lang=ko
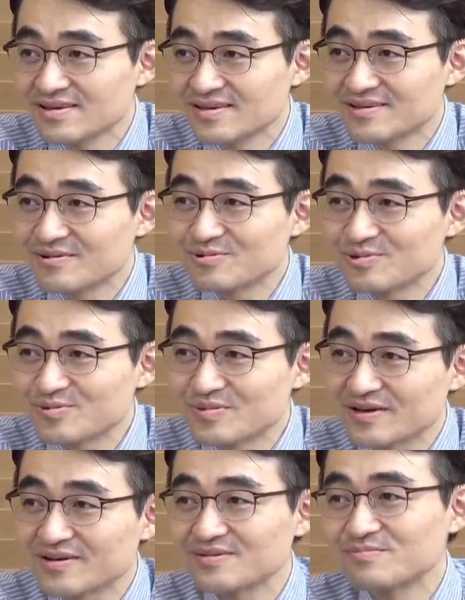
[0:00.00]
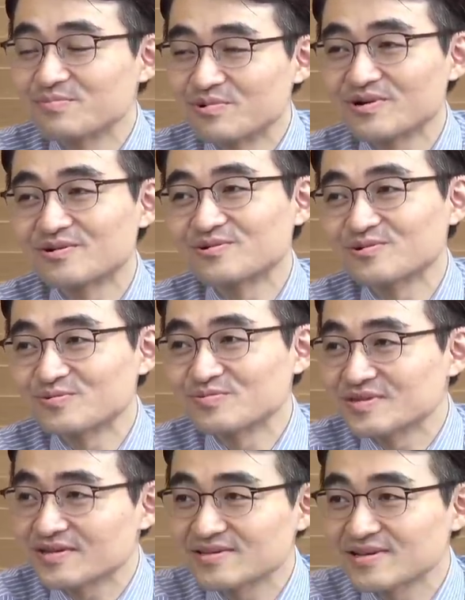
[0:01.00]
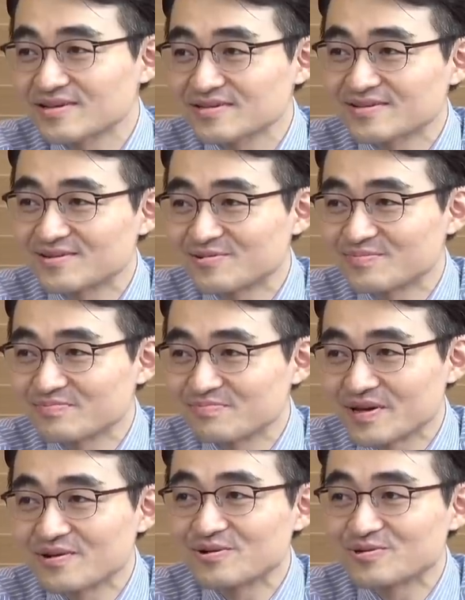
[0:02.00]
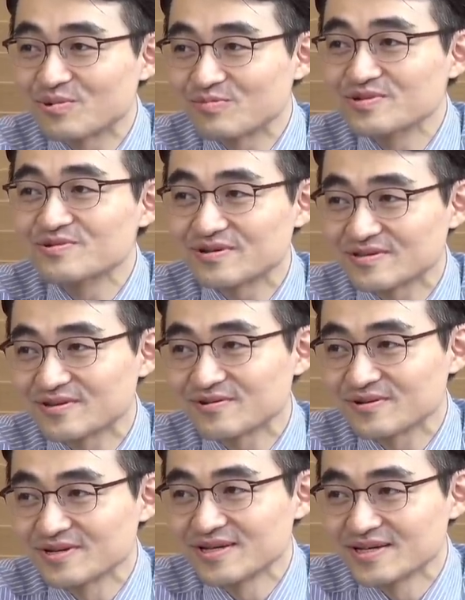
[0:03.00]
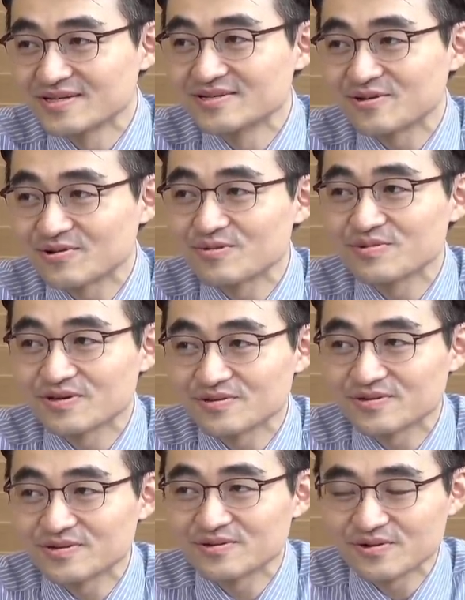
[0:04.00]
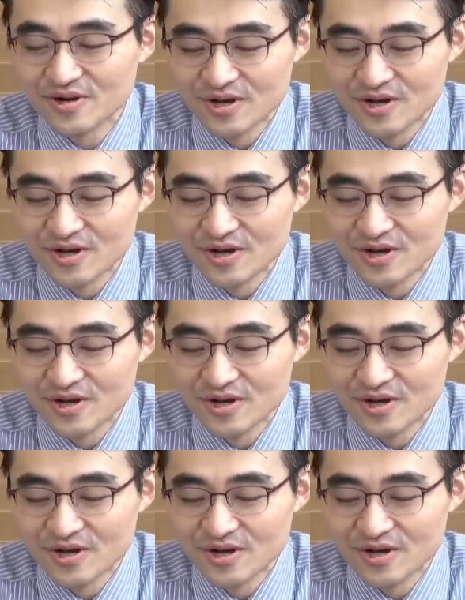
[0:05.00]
이런 좀 약간 뭐라 그러죠? 좀 섹시한 그런 매력이 좀 없는 것 같아요. 음. 그 전에 비해서. 그래서